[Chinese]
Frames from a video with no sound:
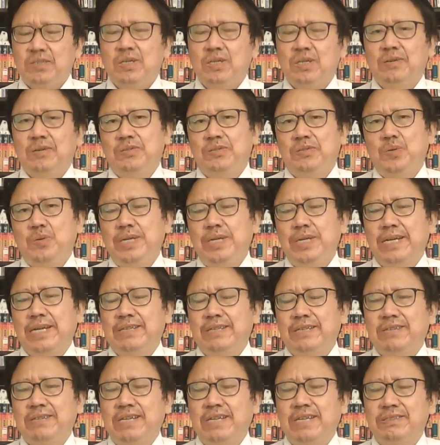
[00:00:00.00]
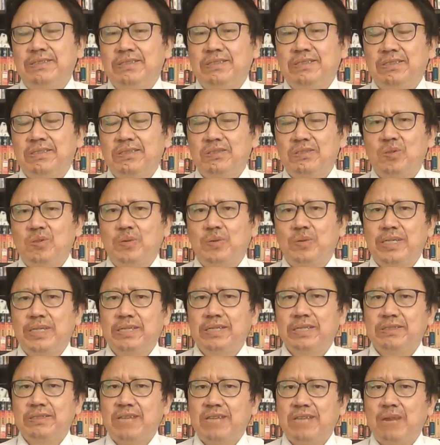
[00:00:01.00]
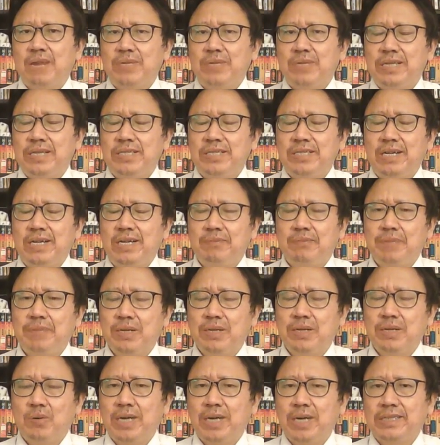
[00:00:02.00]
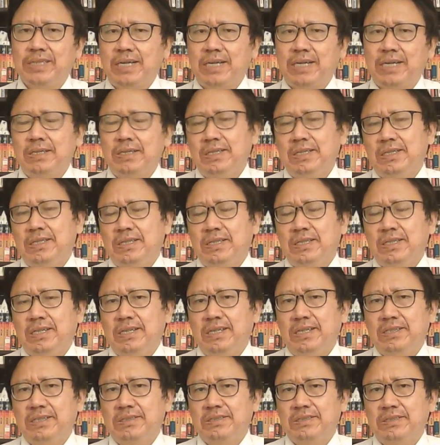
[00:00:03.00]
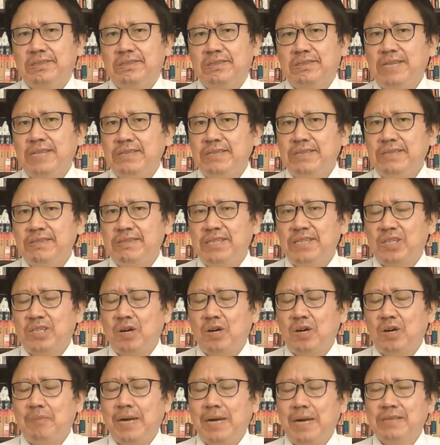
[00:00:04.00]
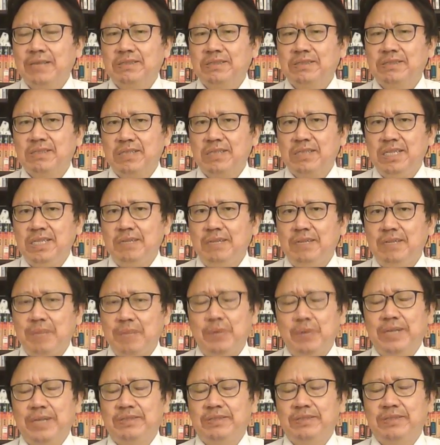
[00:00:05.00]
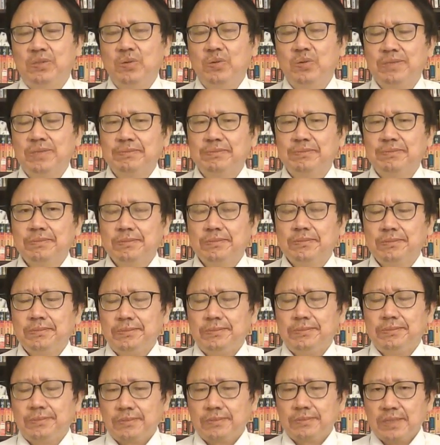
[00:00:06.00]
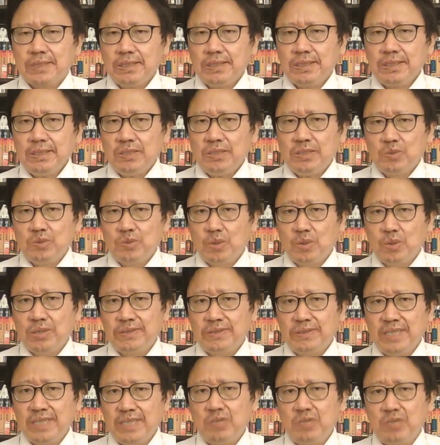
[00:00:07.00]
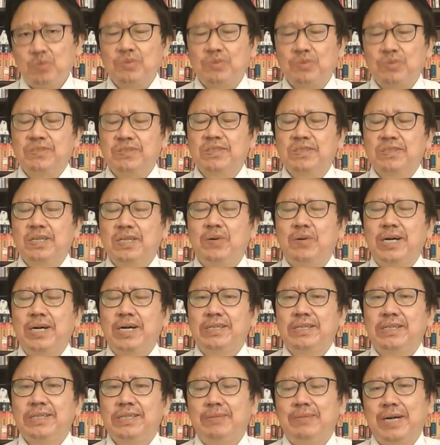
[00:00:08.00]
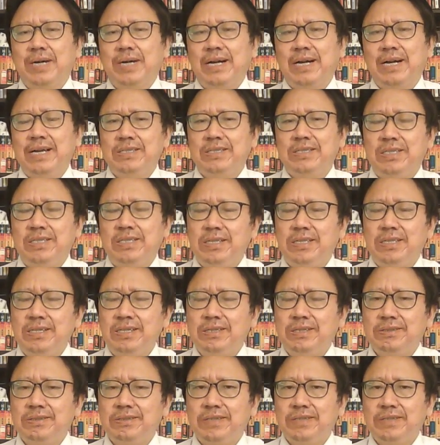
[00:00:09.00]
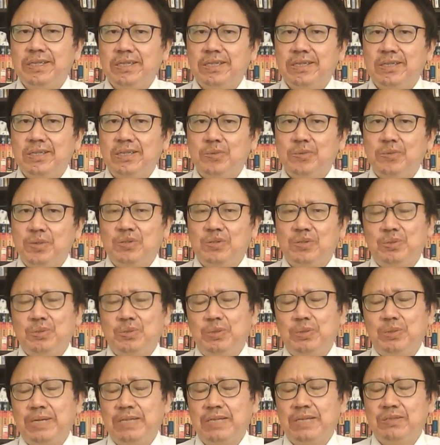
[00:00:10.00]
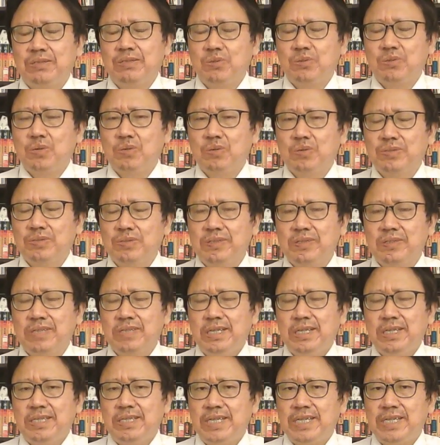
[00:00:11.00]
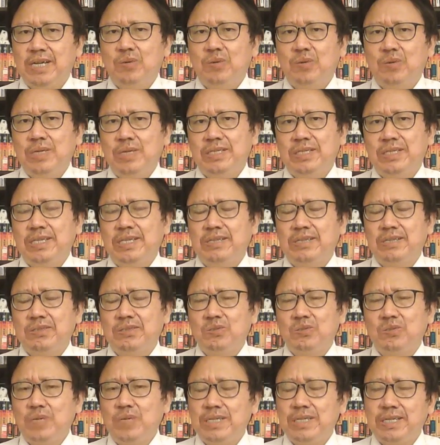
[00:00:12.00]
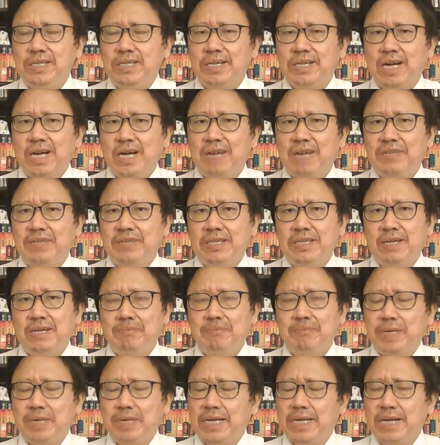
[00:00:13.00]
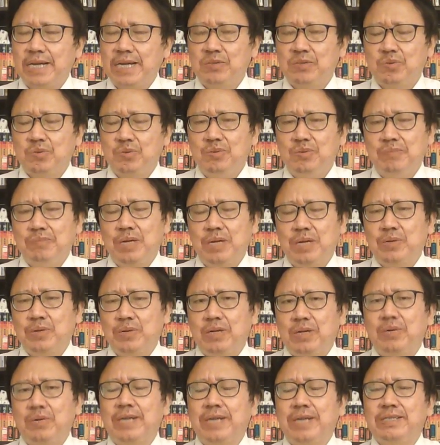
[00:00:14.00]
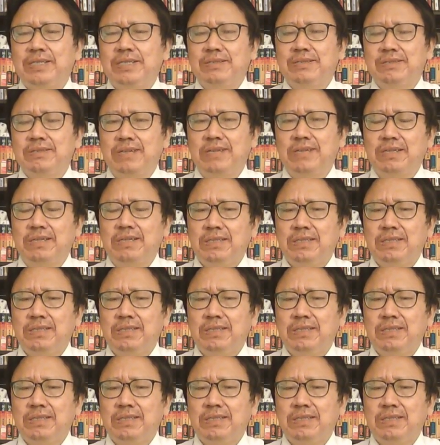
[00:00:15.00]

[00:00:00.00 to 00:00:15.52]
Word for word: 去年的产值，所谓的财务业绩啊被夸大，呃三十亿到八十亿美元之多。如果这个属实的话，那么爱奇艺这个娱乐集团中国公司。也会像瑞幸咖啡一样被赶出美国的华尔街市场。